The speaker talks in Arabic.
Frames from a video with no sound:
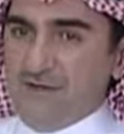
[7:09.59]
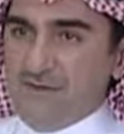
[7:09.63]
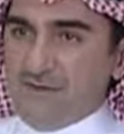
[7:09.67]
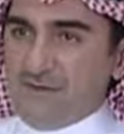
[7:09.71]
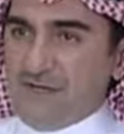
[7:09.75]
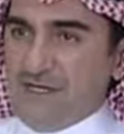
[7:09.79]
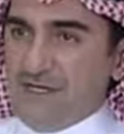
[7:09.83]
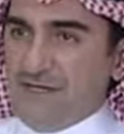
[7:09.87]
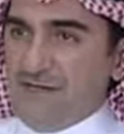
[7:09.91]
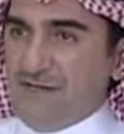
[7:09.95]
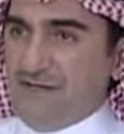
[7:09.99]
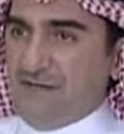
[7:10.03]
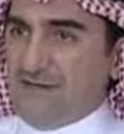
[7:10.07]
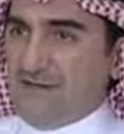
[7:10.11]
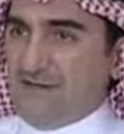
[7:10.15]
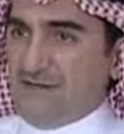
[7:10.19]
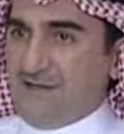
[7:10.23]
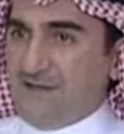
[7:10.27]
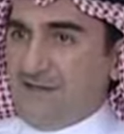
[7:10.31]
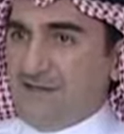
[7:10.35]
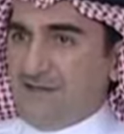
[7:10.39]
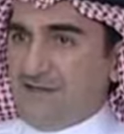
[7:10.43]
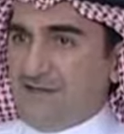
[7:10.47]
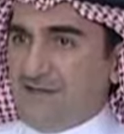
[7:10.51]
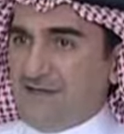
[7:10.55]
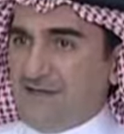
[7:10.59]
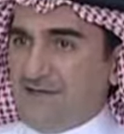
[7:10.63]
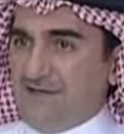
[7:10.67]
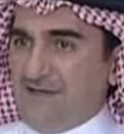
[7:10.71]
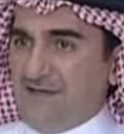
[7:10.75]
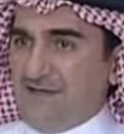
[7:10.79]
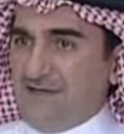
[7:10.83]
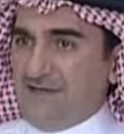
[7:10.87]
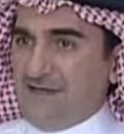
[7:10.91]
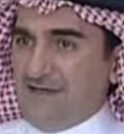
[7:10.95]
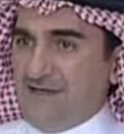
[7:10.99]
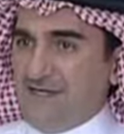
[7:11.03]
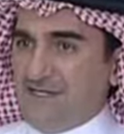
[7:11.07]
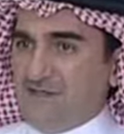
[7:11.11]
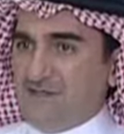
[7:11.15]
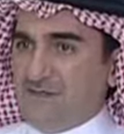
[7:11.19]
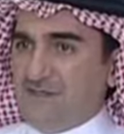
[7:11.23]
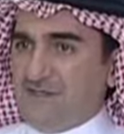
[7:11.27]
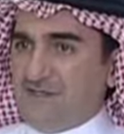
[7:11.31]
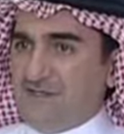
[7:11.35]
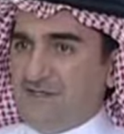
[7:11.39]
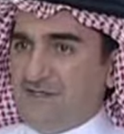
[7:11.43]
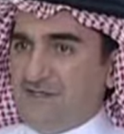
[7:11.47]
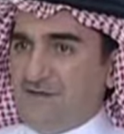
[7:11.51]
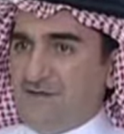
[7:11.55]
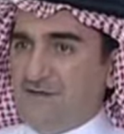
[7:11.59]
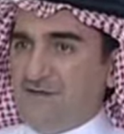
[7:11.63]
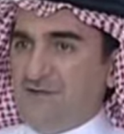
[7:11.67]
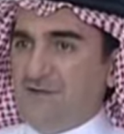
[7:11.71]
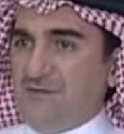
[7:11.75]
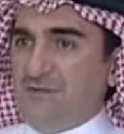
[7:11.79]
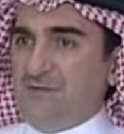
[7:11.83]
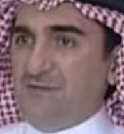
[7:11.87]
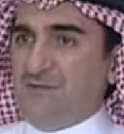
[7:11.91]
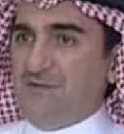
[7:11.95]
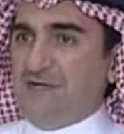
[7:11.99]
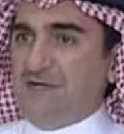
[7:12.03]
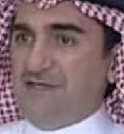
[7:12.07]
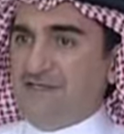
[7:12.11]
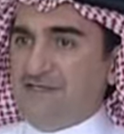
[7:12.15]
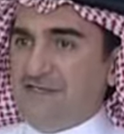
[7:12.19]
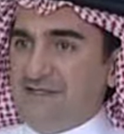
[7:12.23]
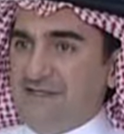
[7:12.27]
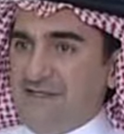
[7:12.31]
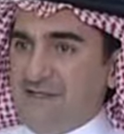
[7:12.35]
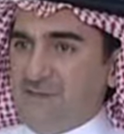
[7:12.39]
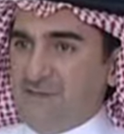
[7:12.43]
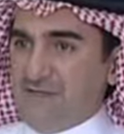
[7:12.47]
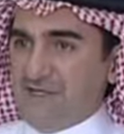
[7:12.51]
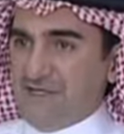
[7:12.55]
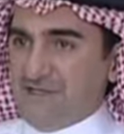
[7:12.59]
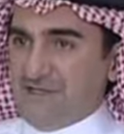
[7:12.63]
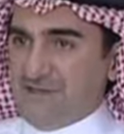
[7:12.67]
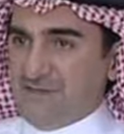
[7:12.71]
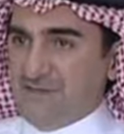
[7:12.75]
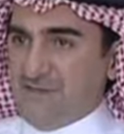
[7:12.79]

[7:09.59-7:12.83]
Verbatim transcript: كان اتذكر يعني حجم التداول اليومي ما يزيد عن 100